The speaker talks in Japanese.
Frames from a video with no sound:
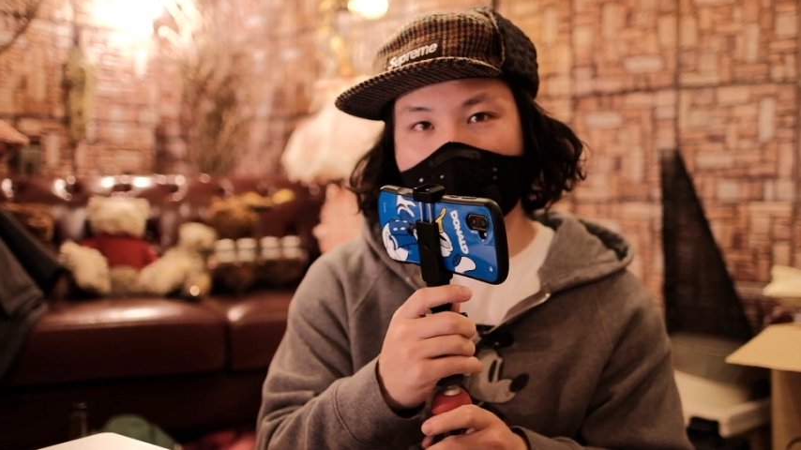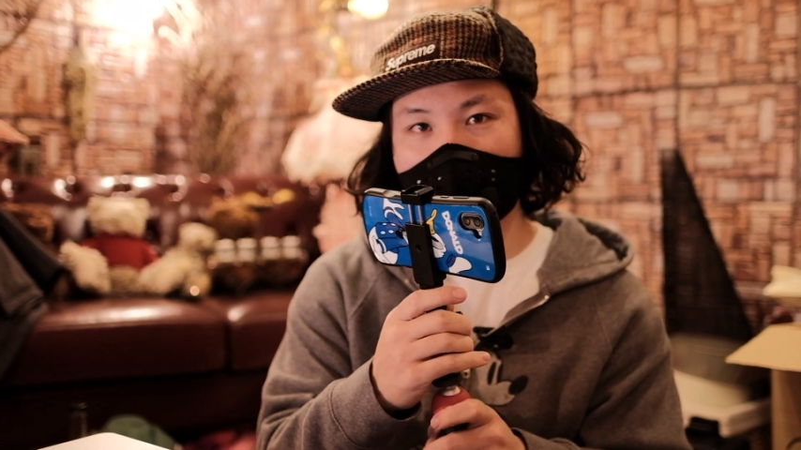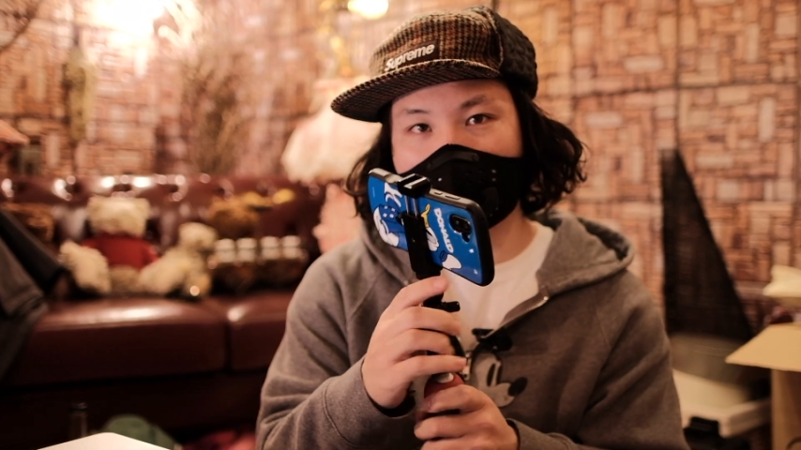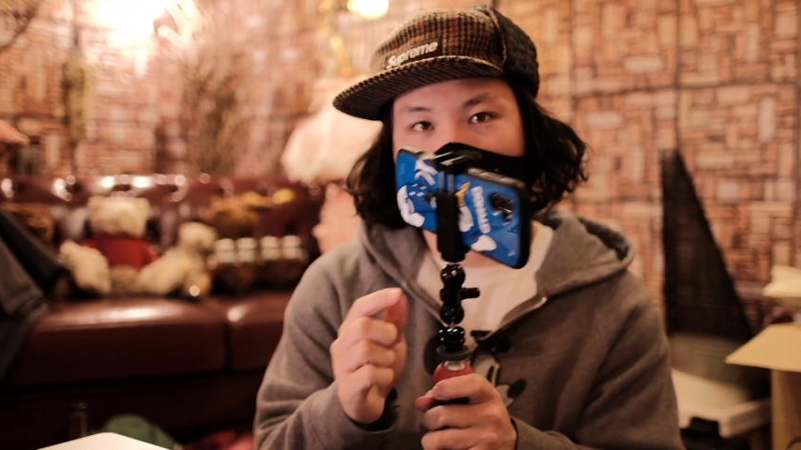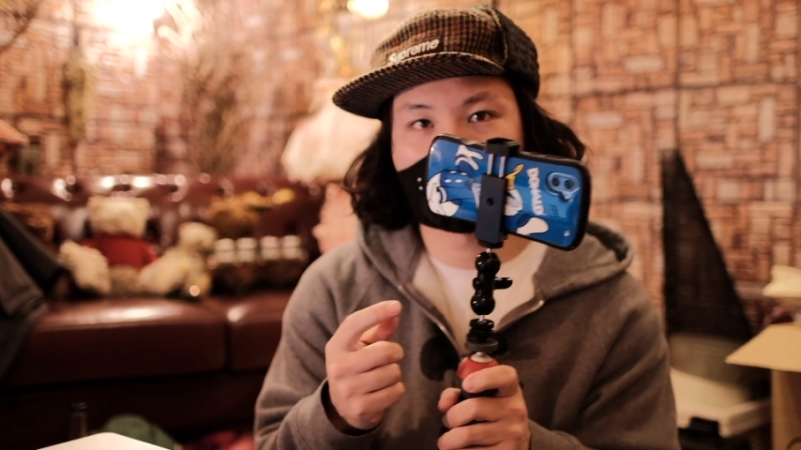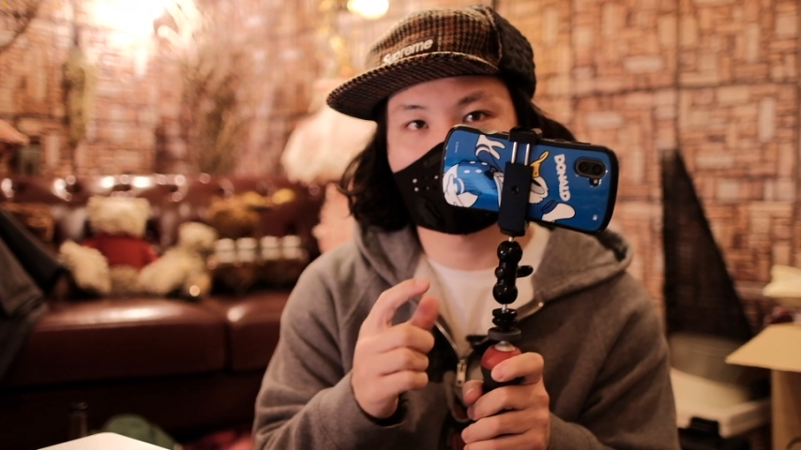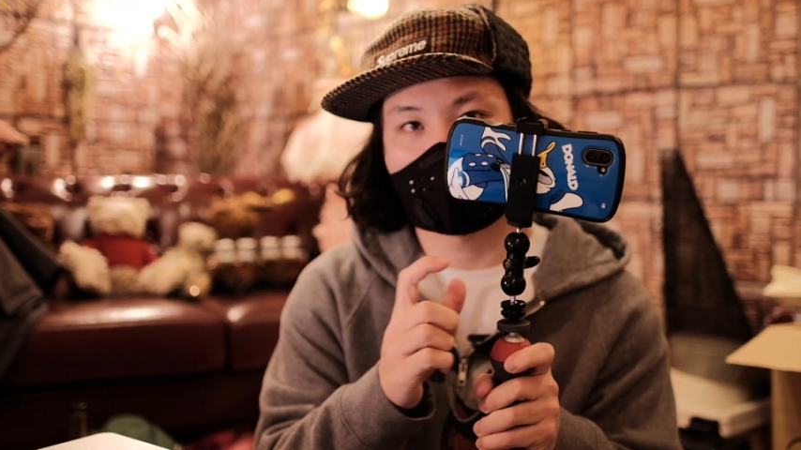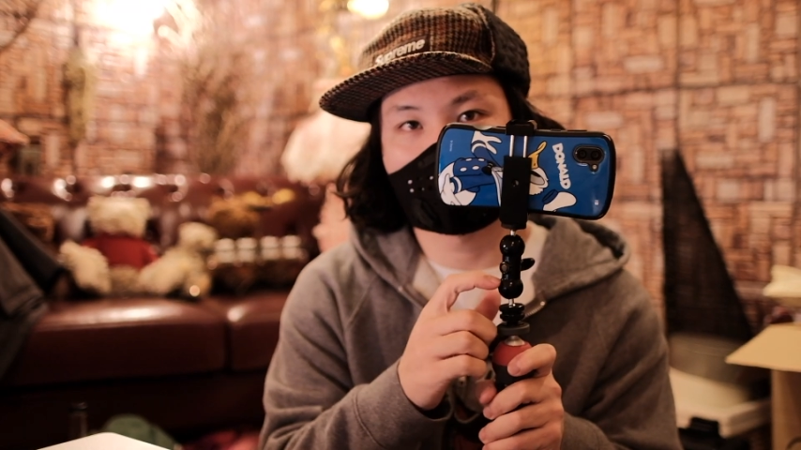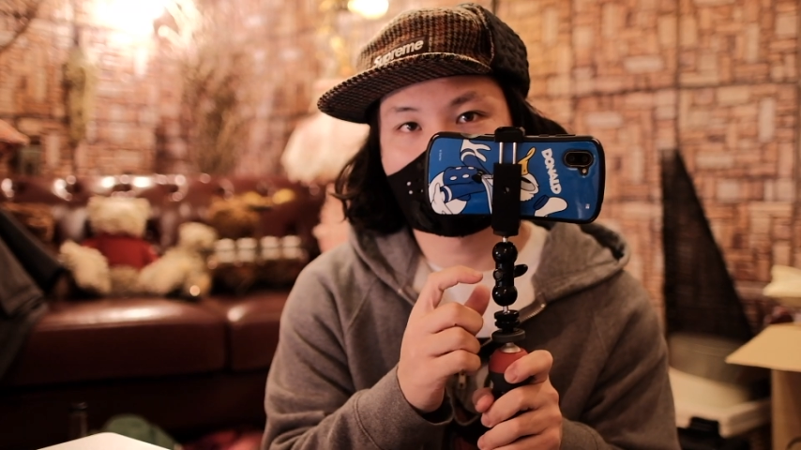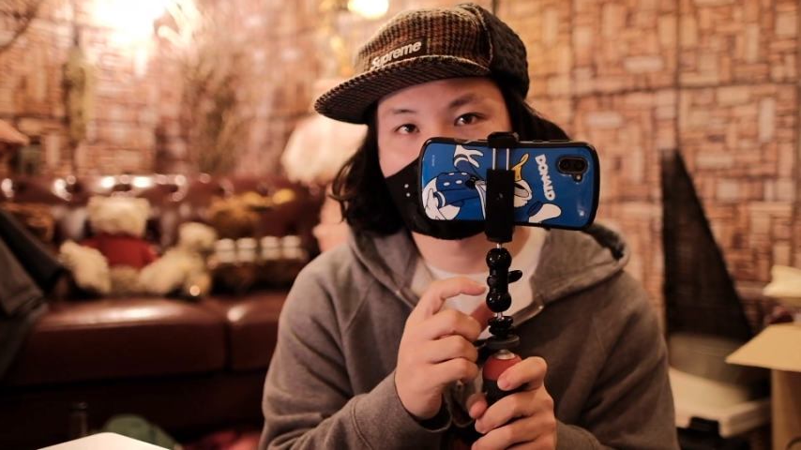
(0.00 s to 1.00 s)

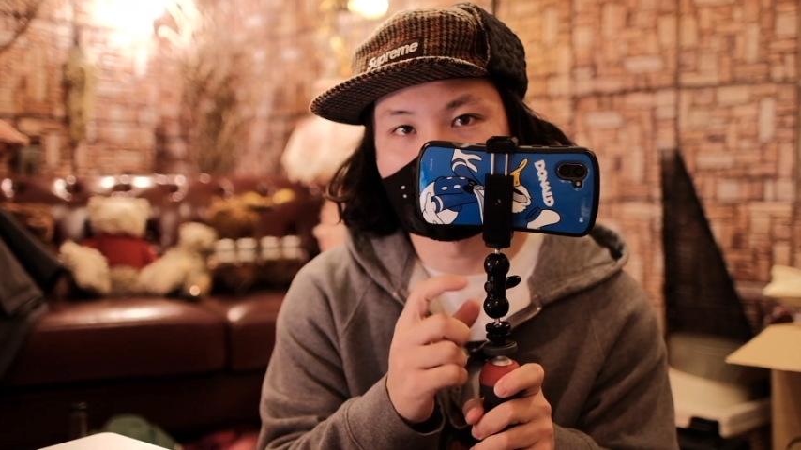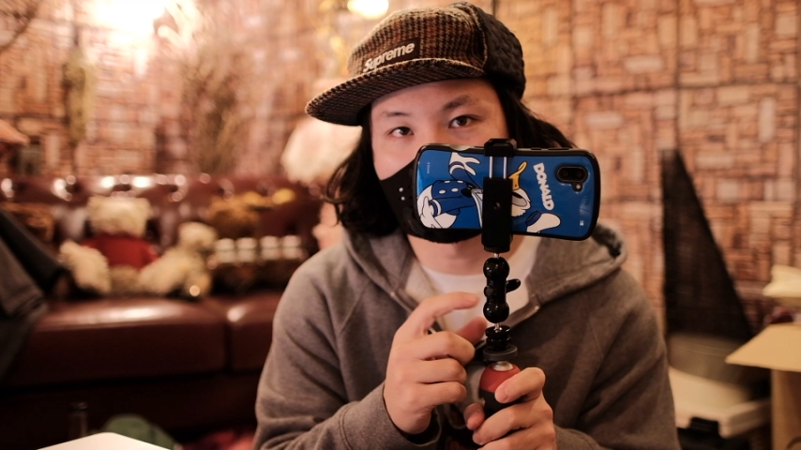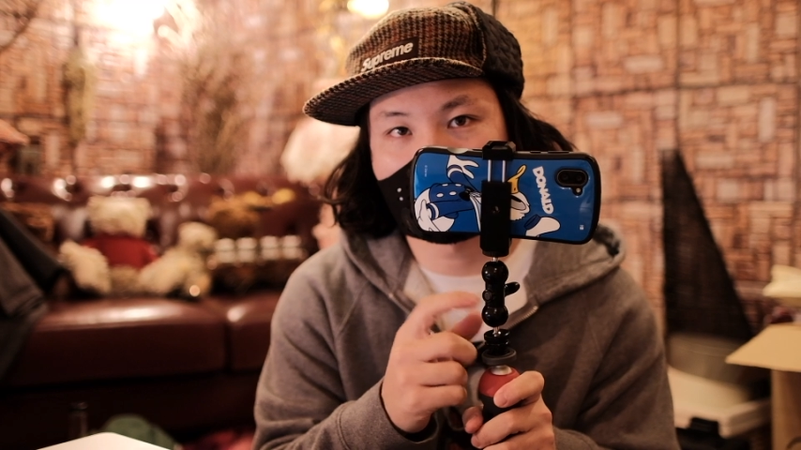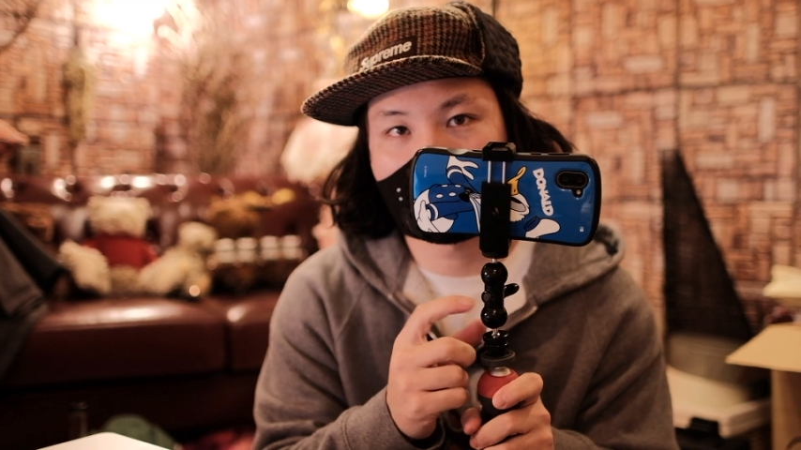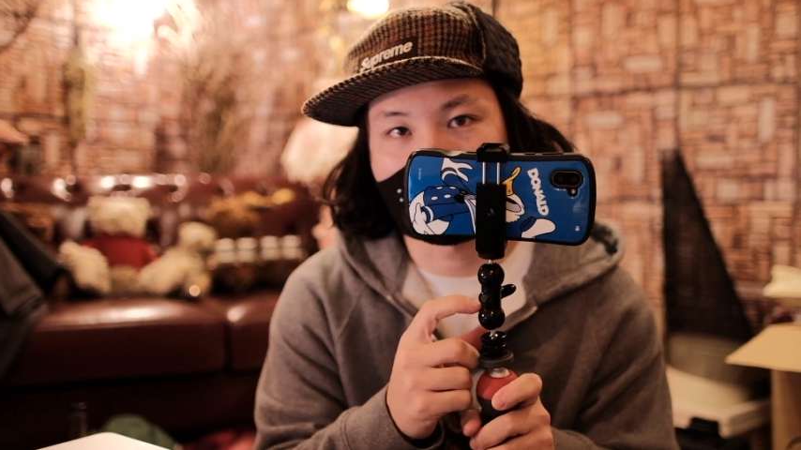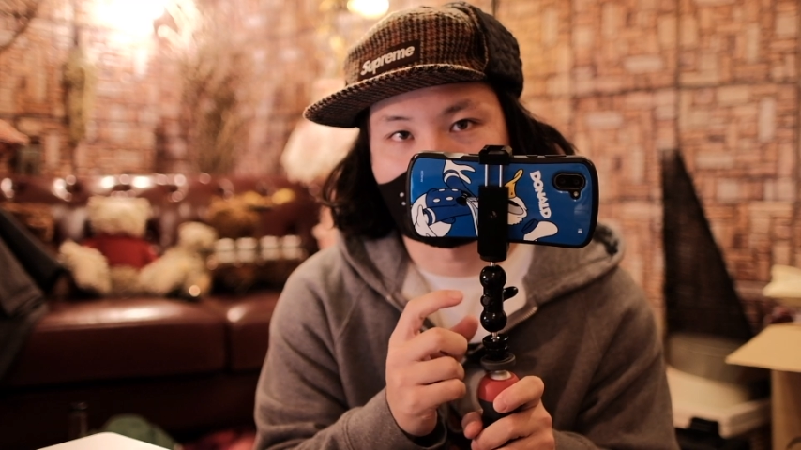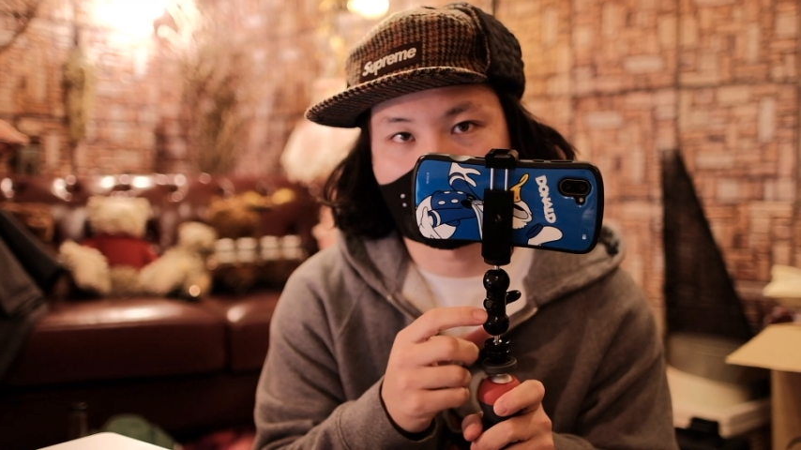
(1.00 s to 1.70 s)
スモーリスモールリグ